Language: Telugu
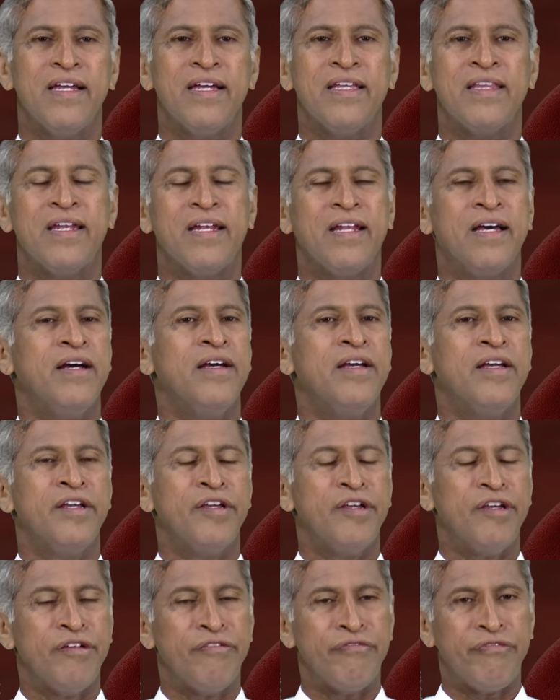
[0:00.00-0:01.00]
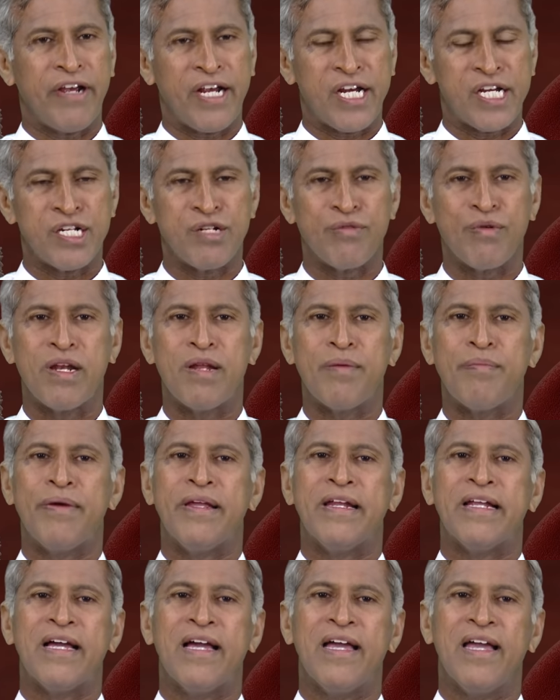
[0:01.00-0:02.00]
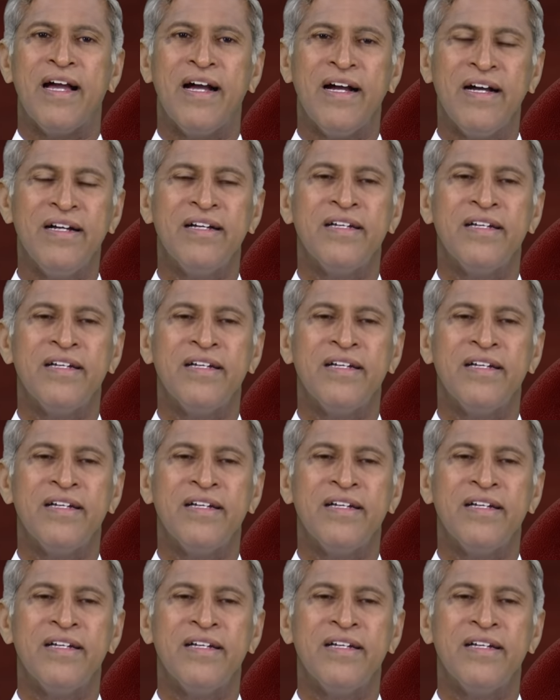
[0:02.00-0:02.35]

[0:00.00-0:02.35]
ఏదన్నా ఇన్ఫెక్షన్ వల్ల పెరిగాయా